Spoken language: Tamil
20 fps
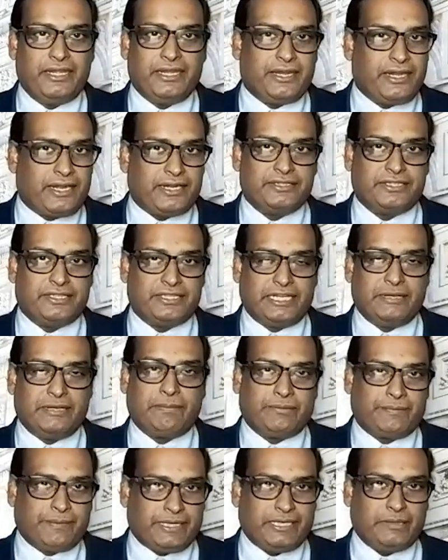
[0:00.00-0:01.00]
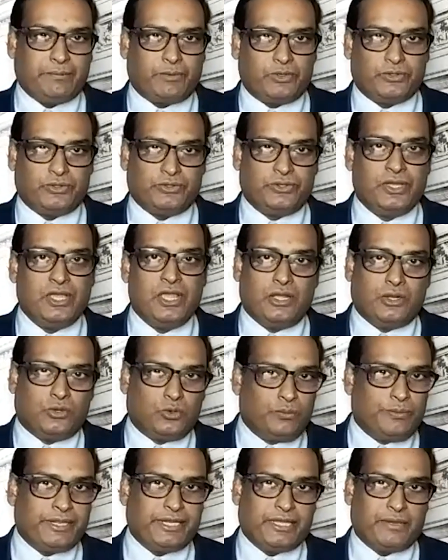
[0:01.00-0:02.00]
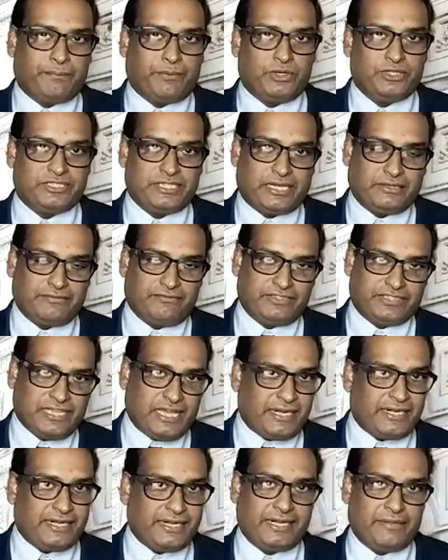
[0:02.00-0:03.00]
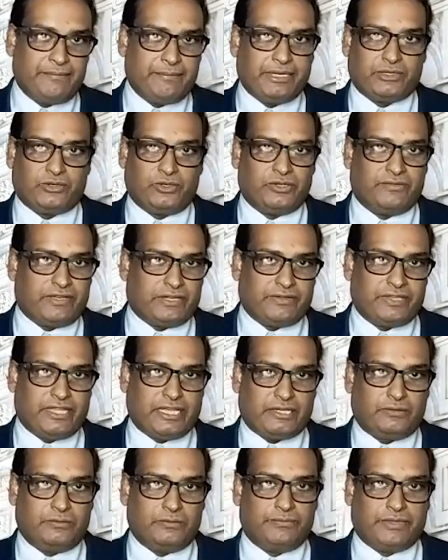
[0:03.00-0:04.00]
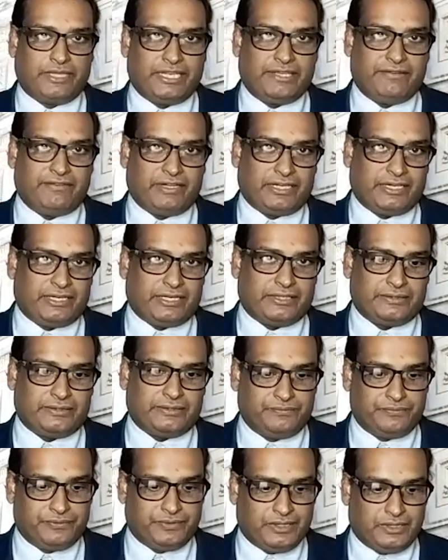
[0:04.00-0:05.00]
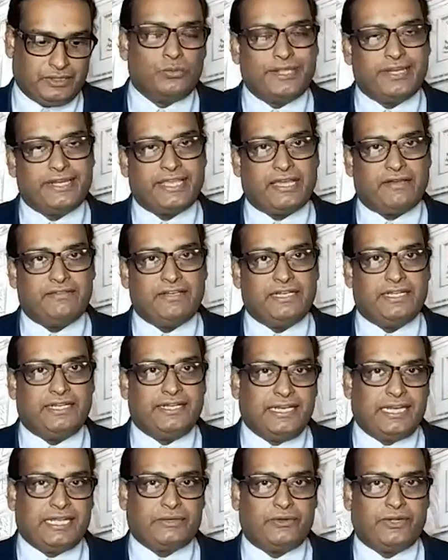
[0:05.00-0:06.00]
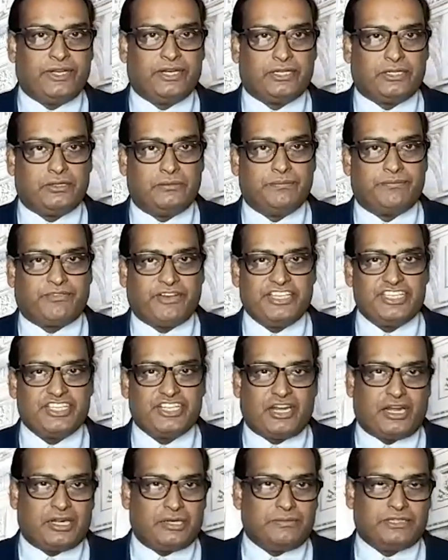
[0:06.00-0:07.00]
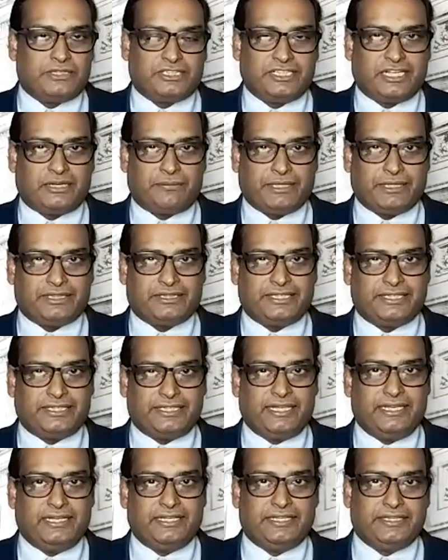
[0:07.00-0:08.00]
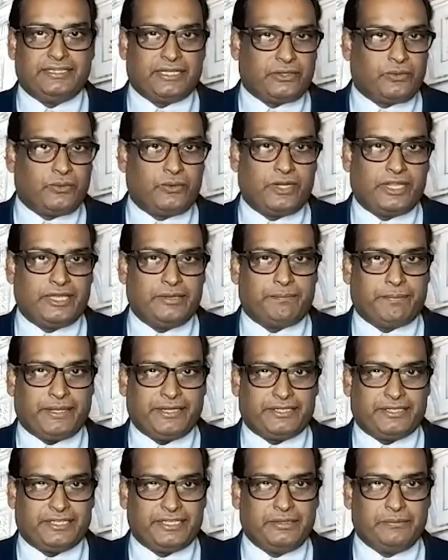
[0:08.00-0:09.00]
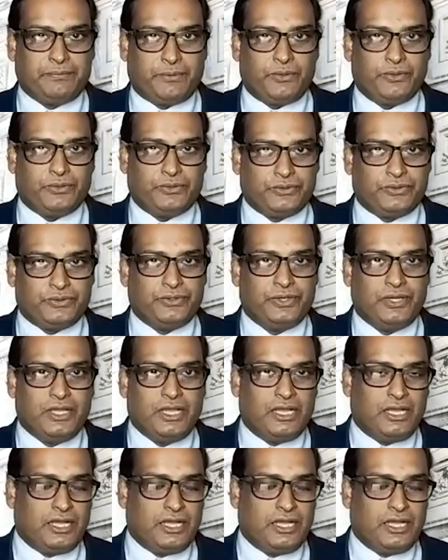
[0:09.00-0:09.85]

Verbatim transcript: என்ன நடந்தது என்பது பற்றி இப்பொழுது ருமேனிய போலீசார் விசாரணைகளை மேற்கொண்டு வருவதாகவும் தெரிய வருகின்றது ருமேனியாவில் நிலை கொண்டிருக்கும் பிரெஞ்சு ராணுவத்தினர் மத்தியில் இந்த கொலை பற்றி இப்பொழுது